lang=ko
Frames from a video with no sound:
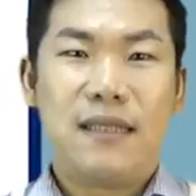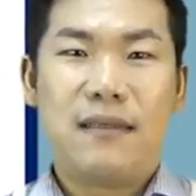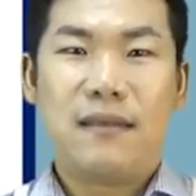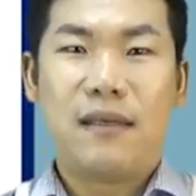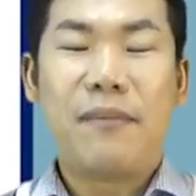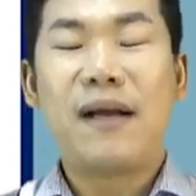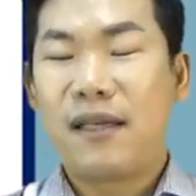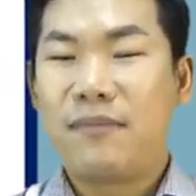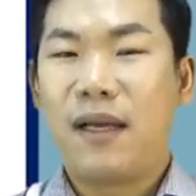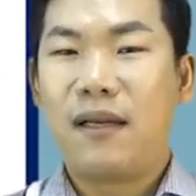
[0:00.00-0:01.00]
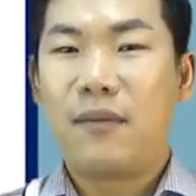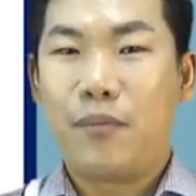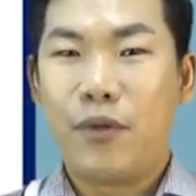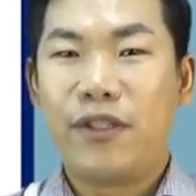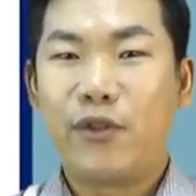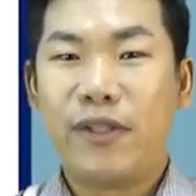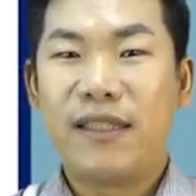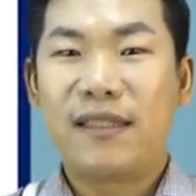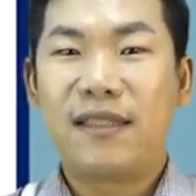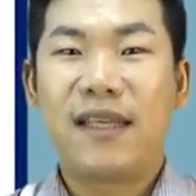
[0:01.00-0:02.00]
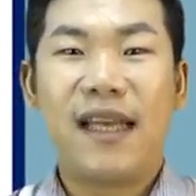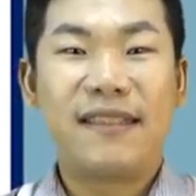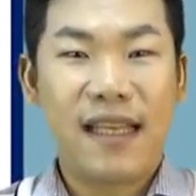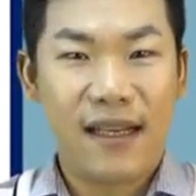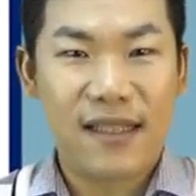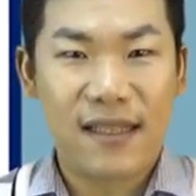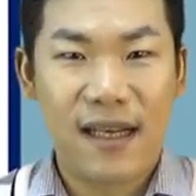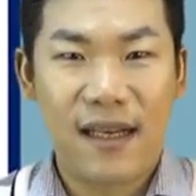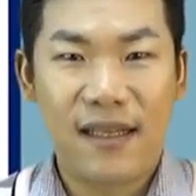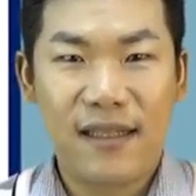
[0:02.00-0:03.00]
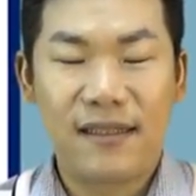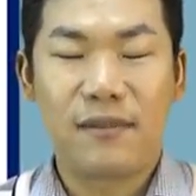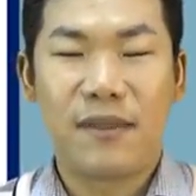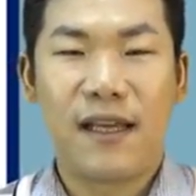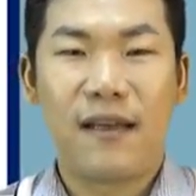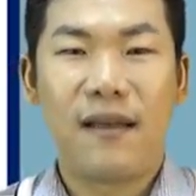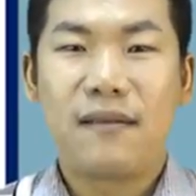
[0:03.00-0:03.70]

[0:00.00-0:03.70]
어, 판가름 할 변수는 크게 세 가지가 있습니다.